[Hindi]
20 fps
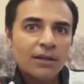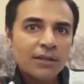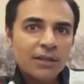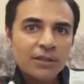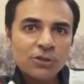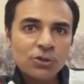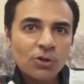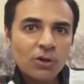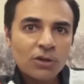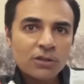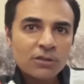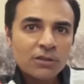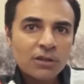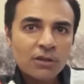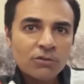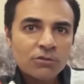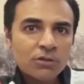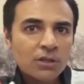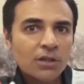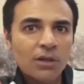ये शॉट्स
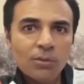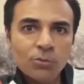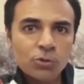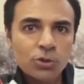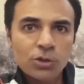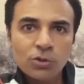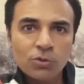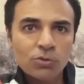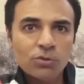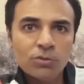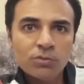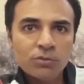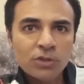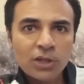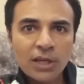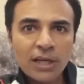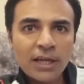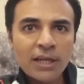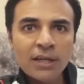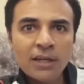का उसने कहा मुझे खुद
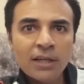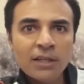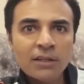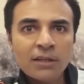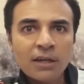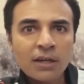यकीन नहीं